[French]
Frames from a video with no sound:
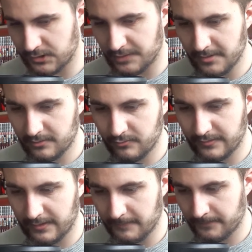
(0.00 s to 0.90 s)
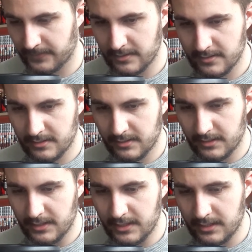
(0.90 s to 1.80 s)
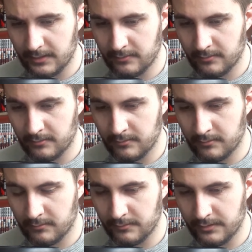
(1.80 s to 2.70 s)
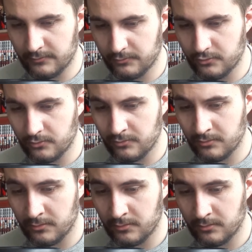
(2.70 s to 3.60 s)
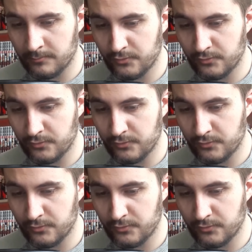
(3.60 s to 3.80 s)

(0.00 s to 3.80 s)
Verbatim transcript: Je les mets de côté. Et, euh, Tokyo euh,